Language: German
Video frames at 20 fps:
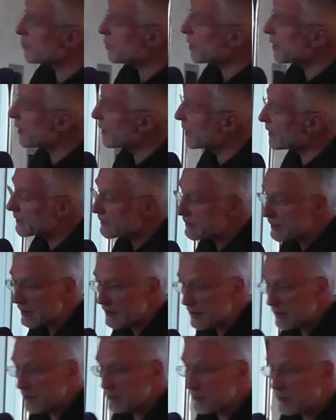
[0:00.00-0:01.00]
Bereich,
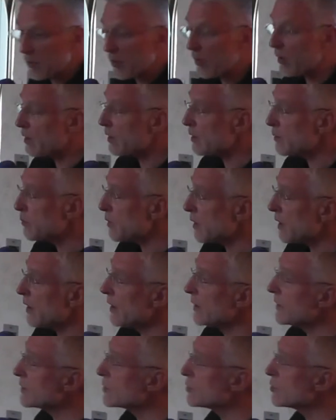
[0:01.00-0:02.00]
im
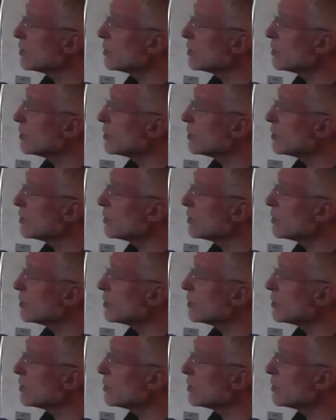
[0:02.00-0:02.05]
Orgelbereich,